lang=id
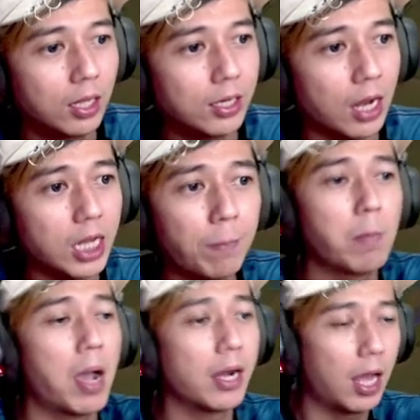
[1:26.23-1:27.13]
Dan dia
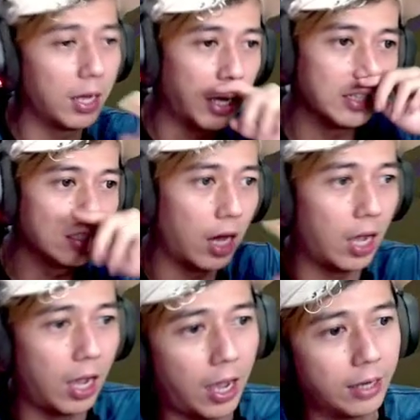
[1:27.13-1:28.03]
pemanah guys
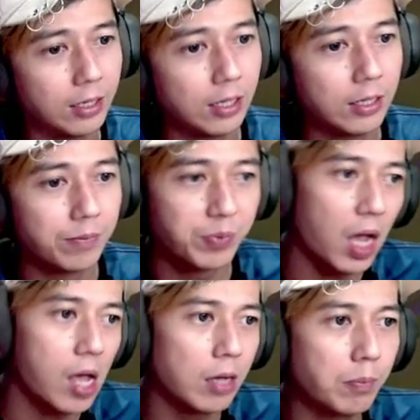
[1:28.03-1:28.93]
dan
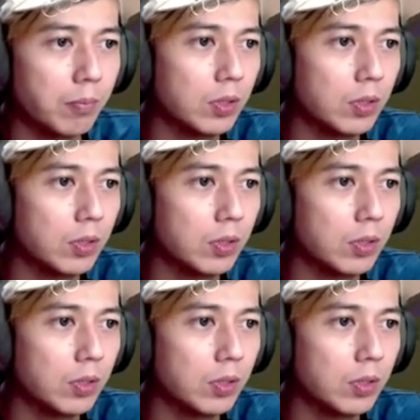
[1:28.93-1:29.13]
ya